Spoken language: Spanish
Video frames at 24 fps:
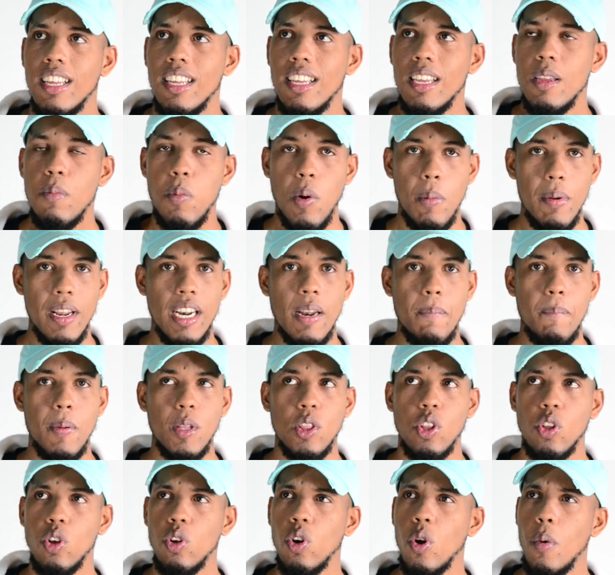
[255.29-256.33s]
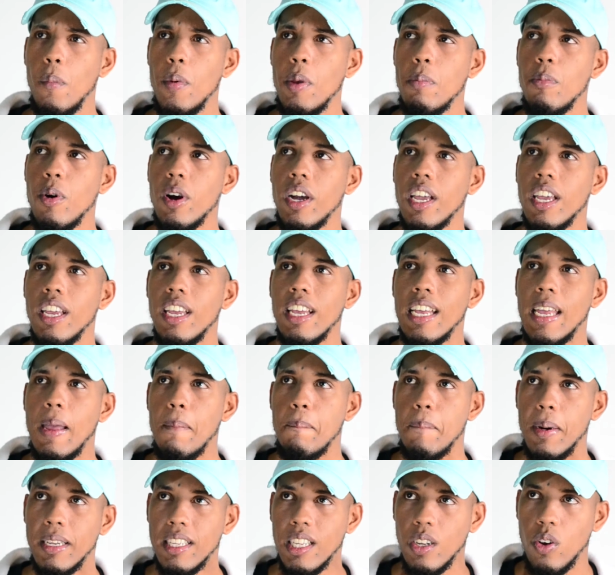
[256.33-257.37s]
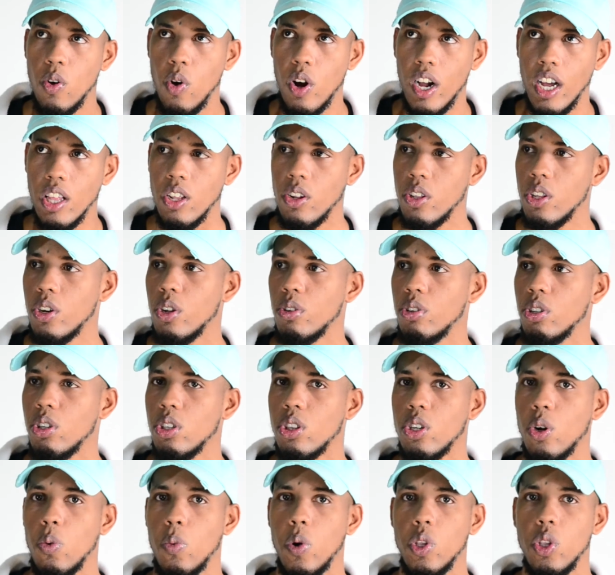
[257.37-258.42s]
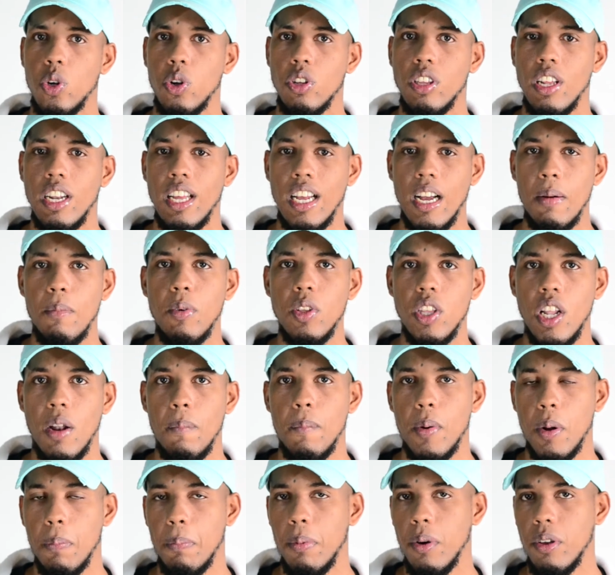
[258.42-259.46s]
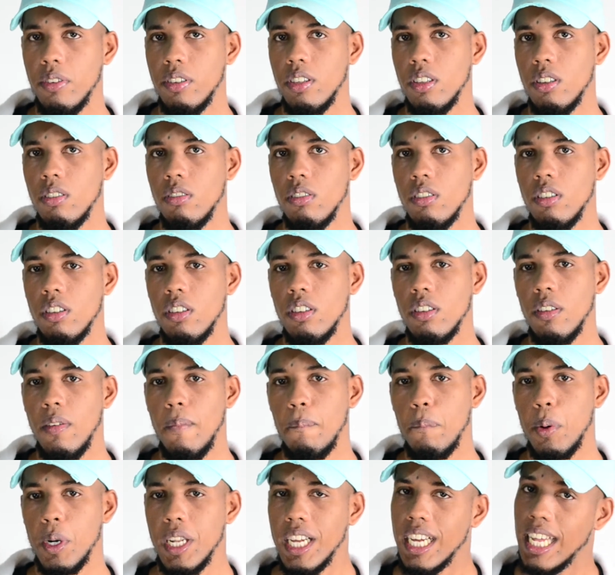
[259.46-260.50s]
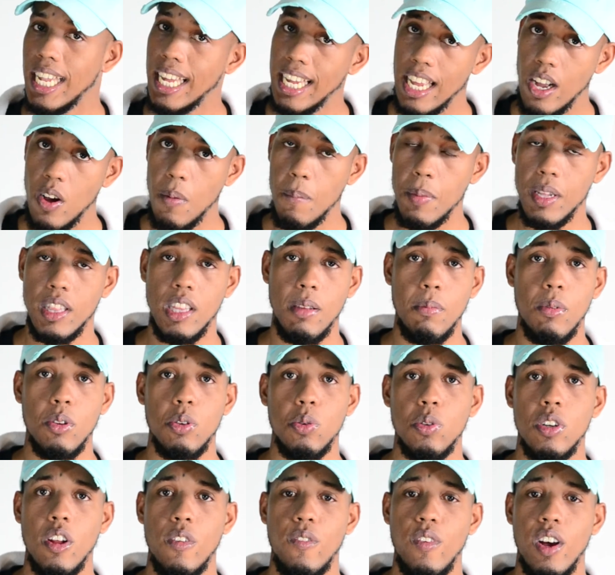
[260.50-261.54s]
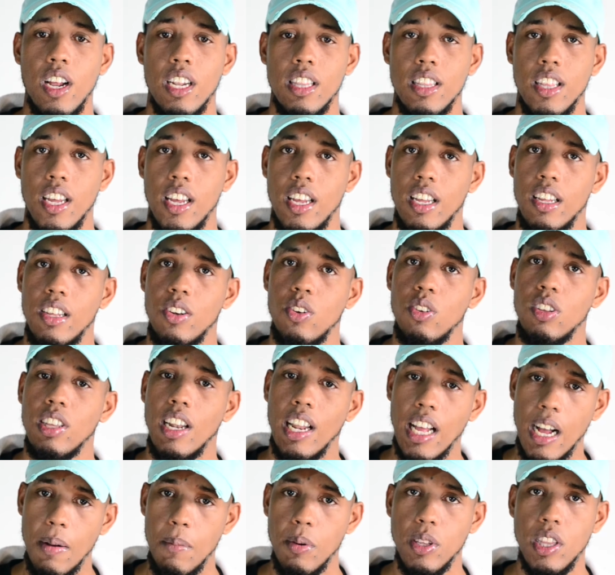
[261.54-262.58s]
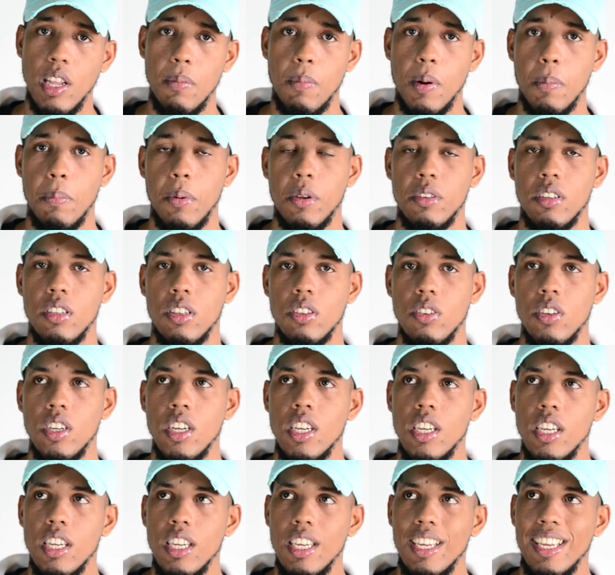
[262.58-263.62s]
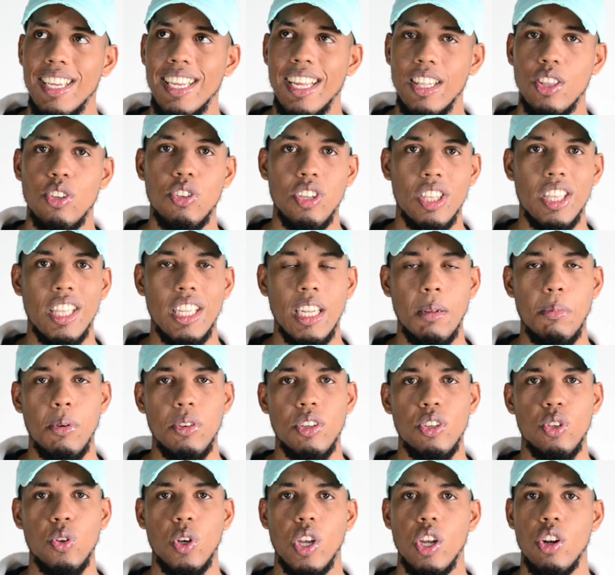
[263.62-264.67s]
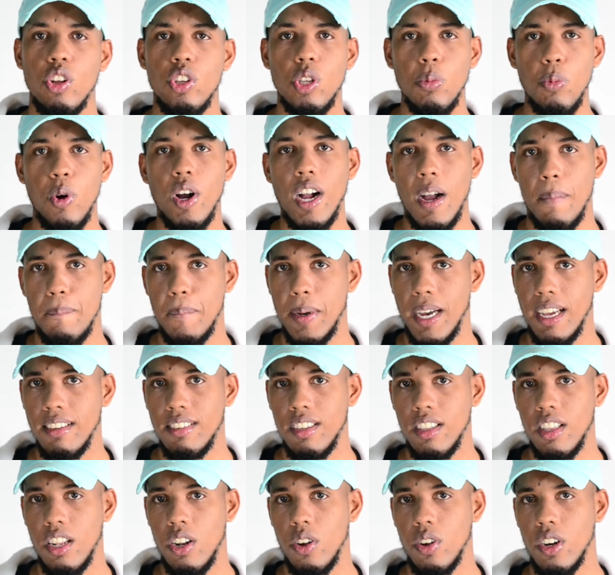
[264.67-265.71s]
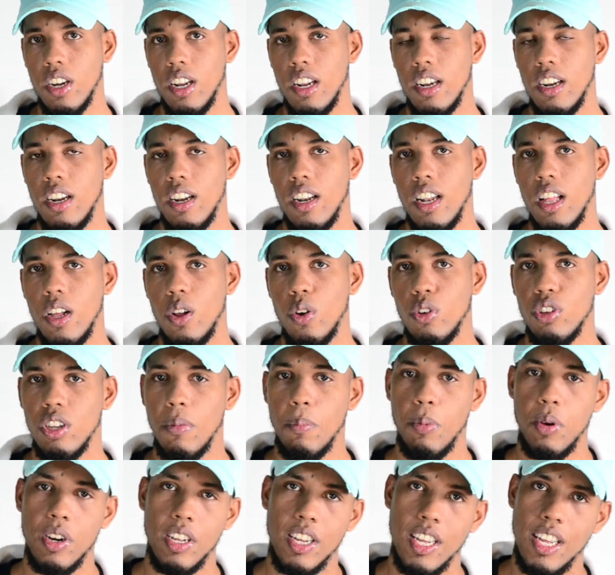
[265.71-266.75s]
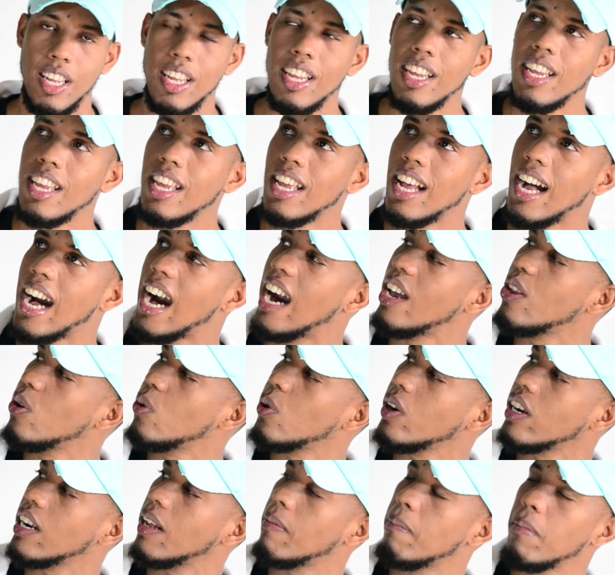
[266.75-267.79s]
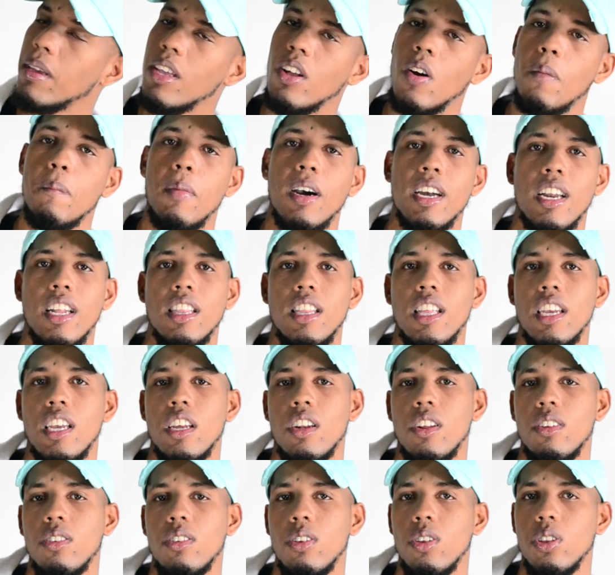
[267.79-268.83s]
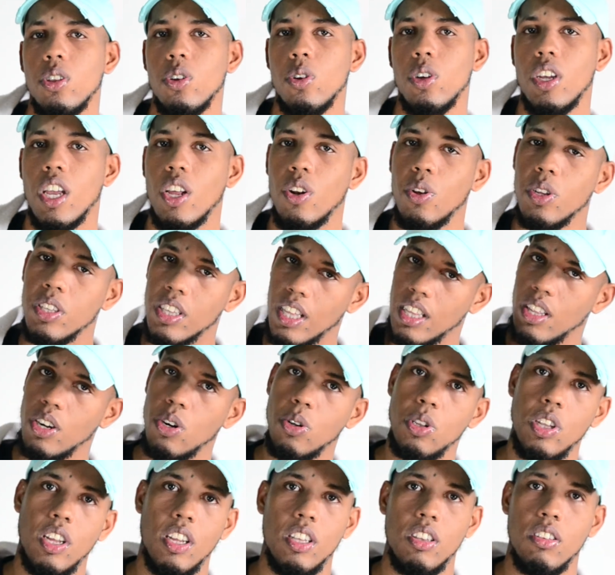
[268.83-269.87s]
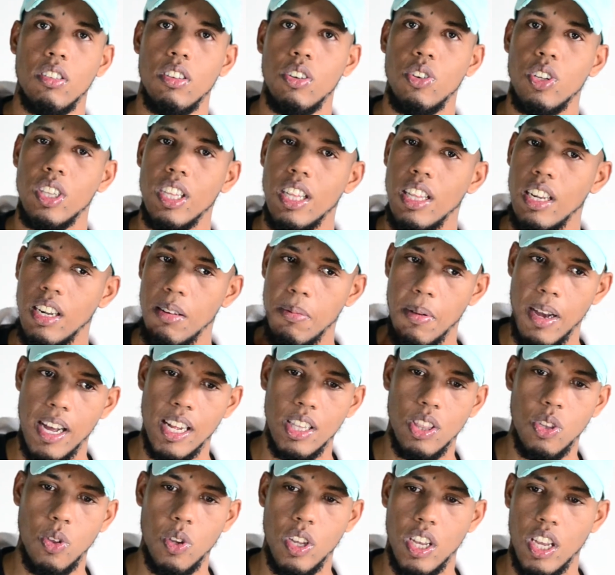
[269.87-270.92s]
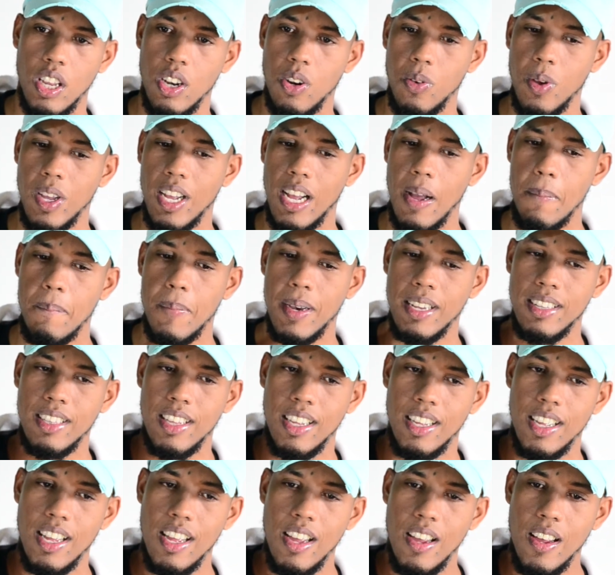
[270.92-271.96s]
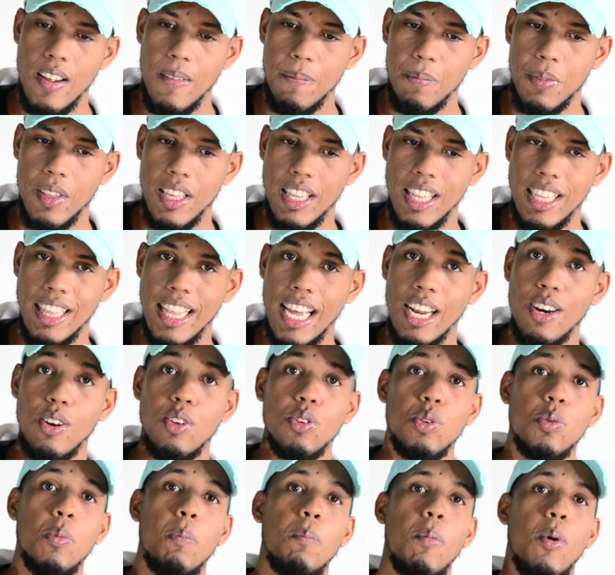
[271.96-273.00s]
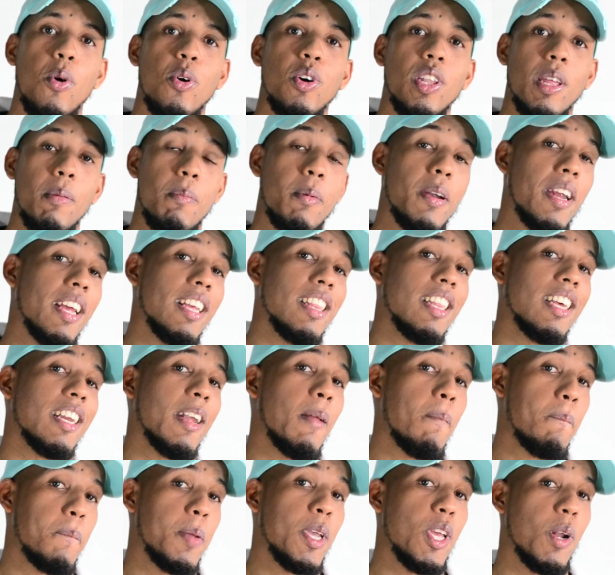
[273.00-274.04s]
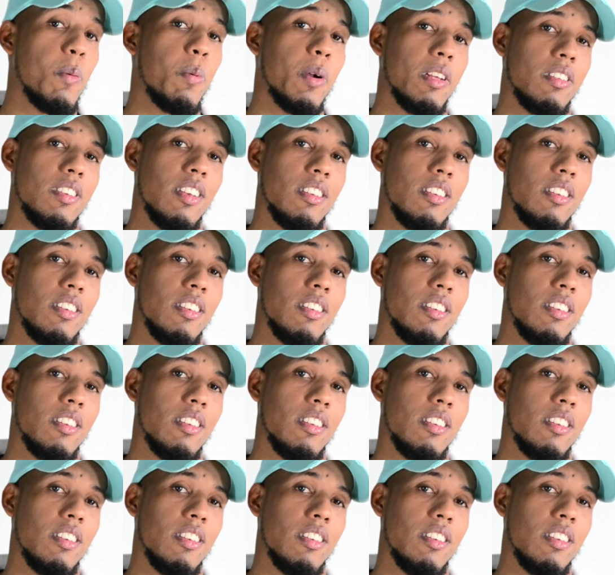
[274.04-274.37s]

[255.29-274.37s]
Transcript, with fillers: Y vuelvo y repito, es lo mismo que pasa con cada uno de nosotros cuando nos alejamos del propósito. Porque cada vez que cometemos una falta, nos alejamos del propósito. Y entonces tenemos eso, que no somos capaces de lograr las cosas porque hay un enemigo más grande que nosotros que nos está derrotando, nos está derribando y que no es capaz de, de darnos un poco de break, de respiro, por así